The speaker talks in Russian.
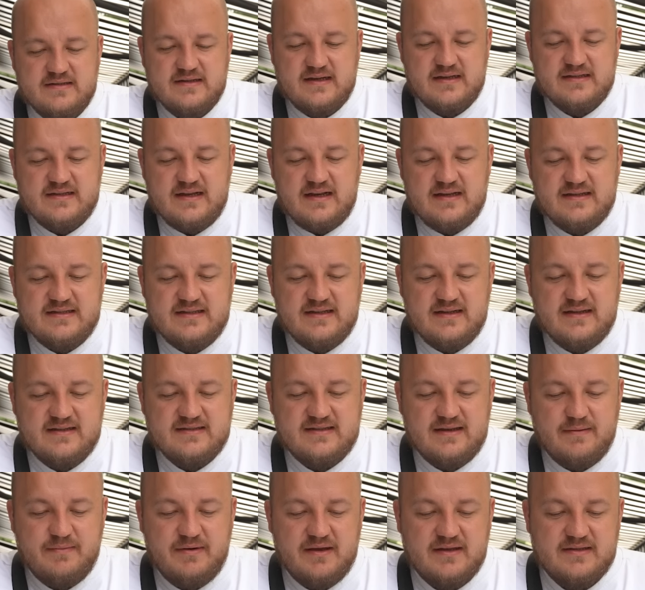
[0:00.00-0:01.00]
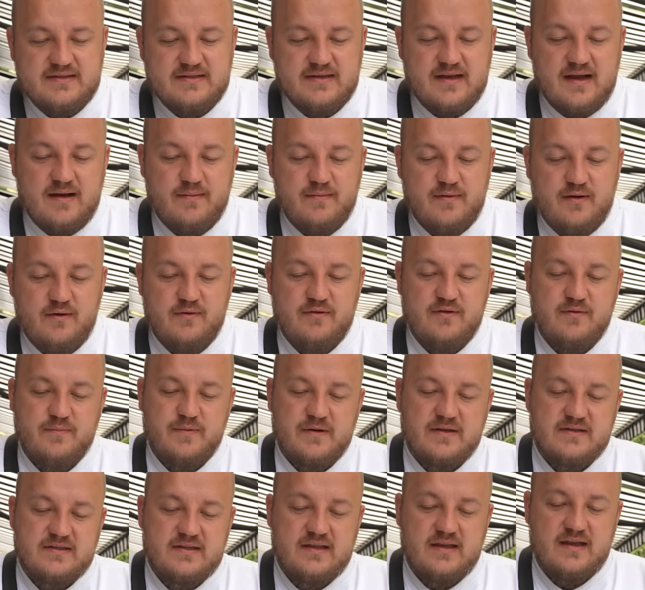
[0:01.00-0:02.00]
Сказали сделать замес, а мы люди
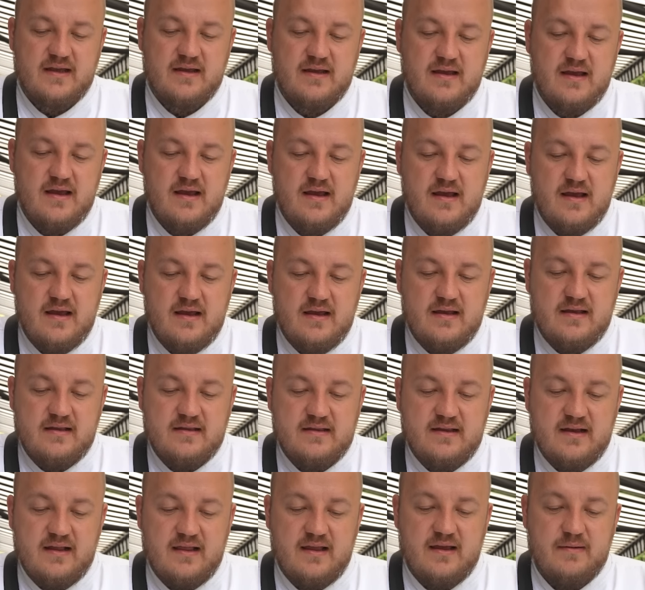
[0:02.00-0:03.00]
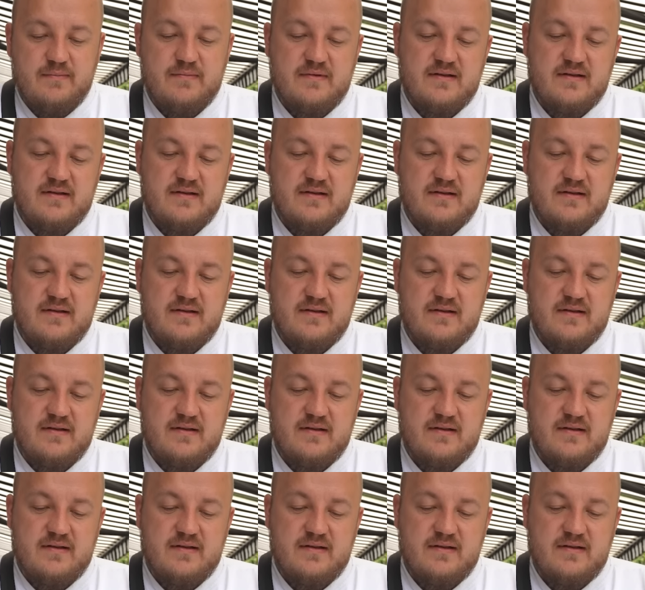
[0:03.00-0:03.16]
простые, делаем